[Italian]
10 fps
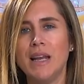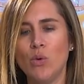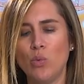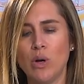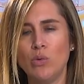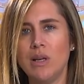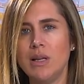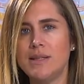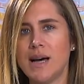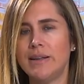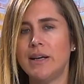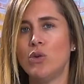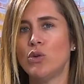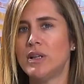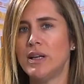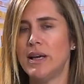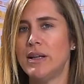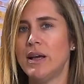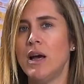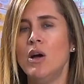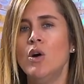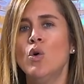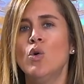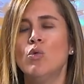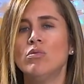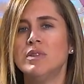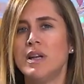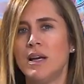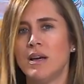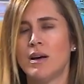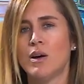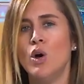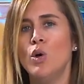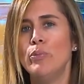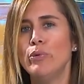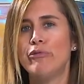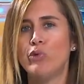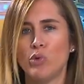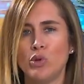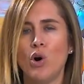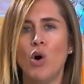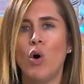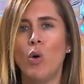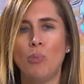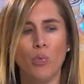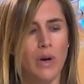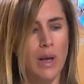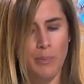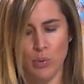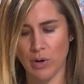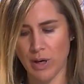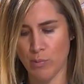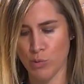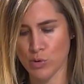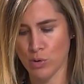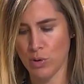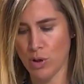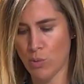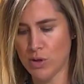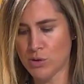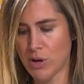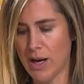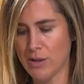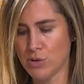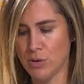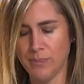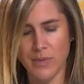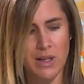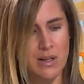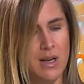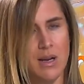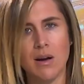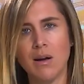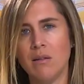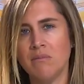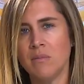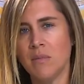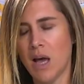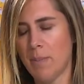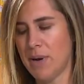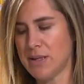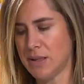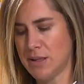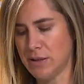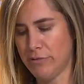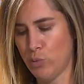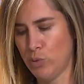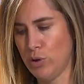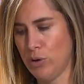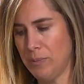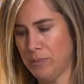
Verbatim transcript: liquida utilizzate ottenete un drink più fluido oppure più cremoso. In questo caso il drink è abbastanza fluido.